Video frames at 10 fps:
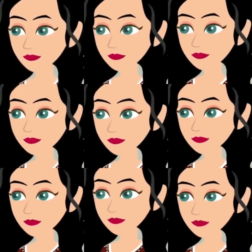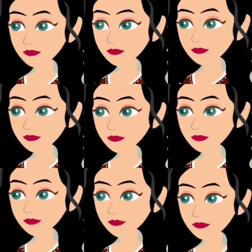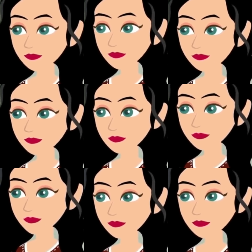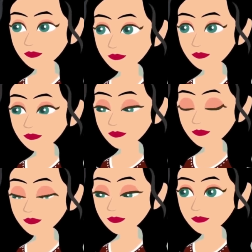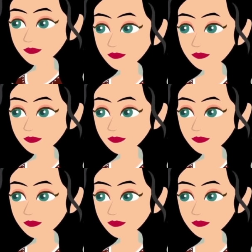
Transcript: हर रोज की तरह सुबह पार्लर जाती और शाम को पार्लर से घर